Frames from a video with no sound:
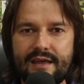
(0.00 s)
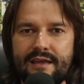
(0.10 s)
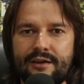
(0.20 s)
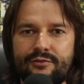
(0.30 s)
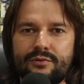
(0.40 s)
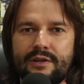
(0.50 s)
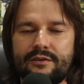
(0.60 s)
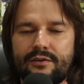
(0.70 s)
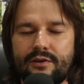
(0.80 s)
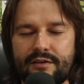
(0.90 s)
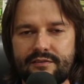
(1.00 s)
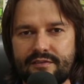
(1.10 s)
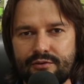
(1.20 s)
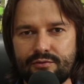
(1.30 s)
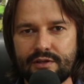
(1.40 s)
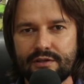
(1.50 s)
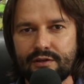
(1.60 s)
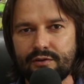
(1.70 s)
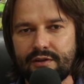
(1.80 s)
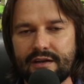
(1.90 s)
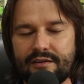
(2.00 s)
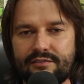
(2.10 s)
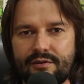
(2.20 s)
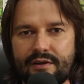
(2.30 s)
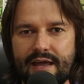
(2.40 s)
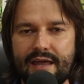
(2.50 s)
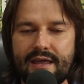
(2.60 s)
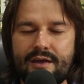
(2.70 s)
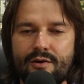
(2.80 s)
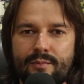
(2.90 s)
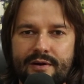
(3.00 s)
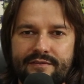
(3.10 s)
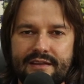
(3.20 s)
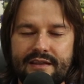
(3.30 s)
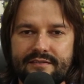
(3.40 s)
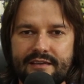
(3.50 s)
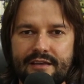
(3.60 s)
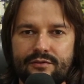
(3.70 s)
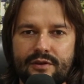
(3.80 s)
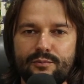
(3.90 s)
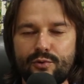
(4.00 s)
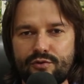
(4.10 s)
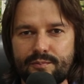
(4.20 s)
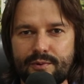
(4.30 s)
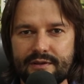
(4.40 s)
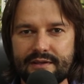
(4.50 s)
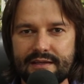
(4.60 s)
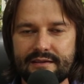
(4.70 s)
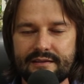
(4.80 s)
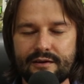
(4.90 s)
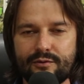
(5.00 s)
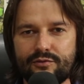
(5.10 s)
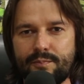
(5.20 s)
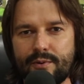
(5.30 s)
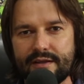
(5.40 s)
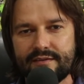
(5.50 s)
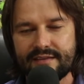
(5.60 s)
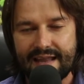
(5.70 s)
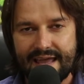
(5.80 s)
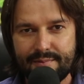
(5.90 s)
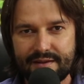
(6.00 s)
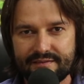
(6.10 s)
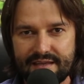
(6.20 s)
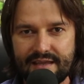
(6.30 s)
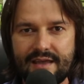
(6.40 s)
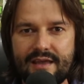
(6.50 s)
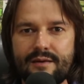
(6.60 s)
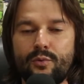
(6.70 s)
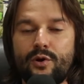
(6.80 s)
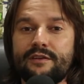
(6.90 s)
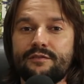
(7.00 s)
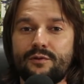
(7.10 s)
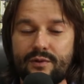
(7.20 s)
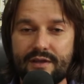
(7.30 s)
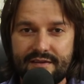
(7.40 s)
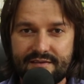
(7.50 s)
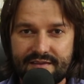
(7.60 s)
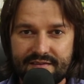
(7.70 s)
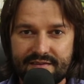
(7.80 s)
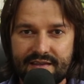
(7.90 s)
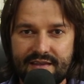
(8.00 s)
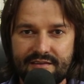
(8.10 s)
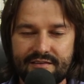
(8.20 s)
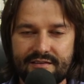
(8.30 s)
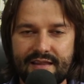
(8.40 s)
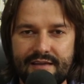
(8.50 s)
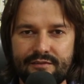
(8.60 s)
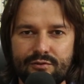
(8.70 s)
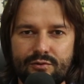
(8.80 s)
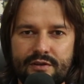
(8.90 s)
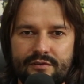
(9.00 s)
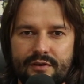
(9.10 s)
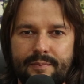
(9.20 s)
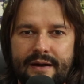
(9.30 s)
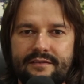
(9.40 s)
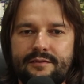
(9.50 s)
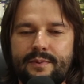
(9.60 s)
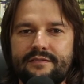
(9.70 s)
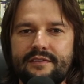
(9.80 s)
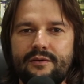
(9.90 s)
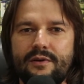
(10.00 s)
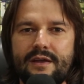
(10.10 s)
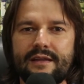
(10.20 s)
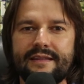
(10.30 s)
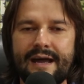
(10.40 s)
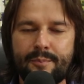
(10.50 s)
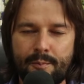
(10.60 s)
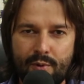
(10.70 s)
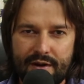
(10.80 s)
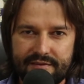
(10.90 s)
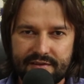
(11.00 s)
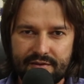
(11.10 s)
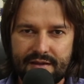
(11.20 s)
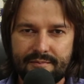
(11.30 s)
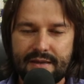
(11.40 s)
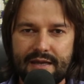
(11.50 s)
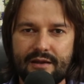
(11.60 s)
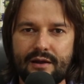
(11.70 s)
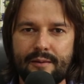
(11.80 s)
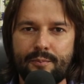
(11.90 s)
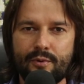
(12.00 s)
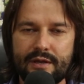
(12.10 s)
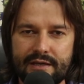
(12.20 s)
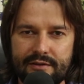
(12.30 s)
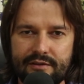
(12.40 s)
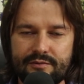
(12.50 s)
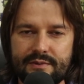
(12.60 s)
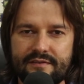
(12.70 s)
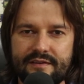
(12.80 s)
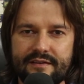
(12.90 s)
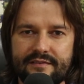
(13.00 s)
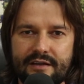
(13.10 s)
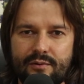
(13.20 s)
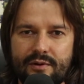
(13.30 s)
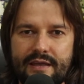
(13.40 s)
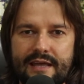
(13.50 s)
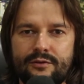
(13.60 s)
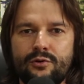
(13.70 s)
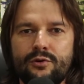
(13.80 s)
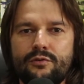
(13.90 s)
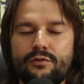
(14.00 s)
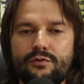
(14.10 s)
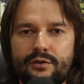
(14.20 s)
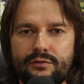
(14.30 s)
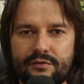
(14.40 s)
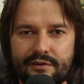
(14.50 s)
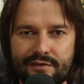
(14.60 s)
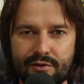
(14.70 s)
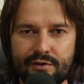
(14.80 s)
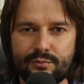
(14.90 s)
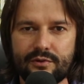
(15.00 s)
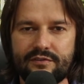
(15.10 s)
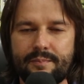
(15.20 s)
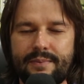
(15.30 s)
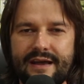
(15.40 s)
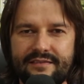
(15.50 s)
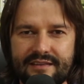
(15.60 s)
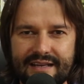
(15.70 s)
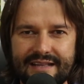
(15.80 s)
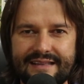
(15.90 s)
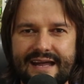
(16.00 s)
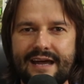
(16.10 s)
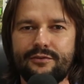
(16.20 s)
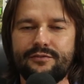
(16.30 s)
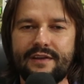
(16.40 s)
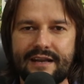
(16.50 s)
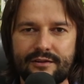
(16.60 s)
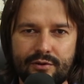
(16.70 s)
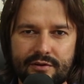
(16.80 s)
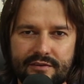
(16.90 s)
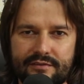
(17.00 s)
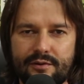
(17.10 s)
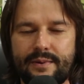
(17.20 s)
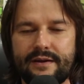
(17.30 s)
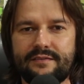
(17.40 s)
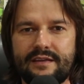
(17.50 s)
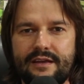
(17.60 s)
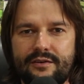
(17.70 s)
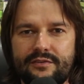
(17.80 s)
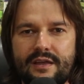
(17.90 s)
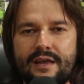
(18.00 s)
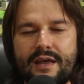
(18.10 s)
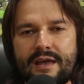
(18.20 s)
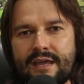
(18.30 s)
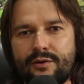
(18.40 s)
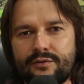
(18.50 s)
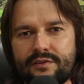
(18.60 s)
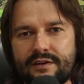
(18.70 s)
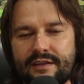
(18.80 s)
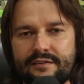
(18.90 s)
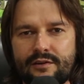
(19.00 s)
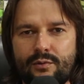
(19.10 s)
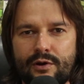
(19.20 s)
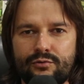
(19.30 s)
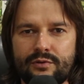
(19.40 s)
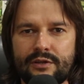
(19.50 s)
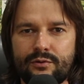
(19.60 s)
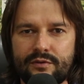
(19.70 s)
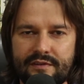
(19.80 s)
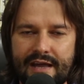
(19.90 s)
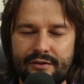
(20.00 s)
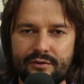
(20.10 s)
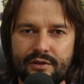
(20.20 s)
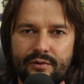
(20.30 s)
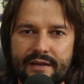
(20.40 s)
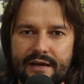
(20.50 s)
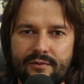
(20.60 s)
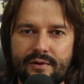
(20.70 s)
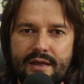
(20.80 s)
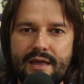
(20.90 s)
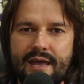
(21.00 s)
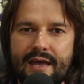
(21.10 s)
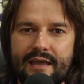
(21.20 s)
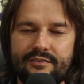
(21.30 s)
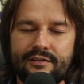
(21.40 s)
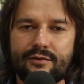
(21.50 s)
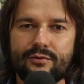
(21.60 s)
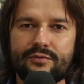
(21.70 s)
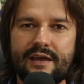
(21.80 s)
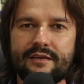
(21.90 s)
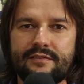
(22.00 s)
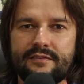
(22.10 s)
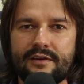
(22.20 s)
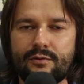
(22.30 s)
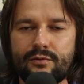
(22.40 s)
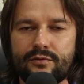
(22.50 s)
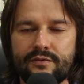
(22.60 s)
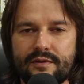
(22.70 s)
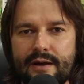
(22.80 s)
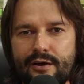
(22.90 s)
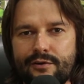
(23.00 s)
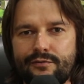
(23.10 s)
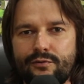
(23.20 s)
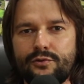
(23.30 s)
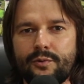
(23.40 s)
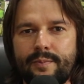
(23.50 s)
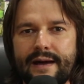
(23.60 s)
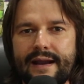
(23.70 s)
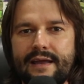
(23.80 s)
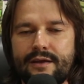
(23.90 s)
E ajudando nós, está ajudando a toda a região, que é uma via de acesso aí muito importante. Então, Cotiporã celebra, sim, muitas conquistas. Aqui a gente deve tudo isso à participação da população também apoiando a administração e a todos os nossos servidores municipais, secretários, vereadores que são parceiros e com certeza com a ajuda do Estado e da União é que a gente consegue esses recursos de mais maior vulto para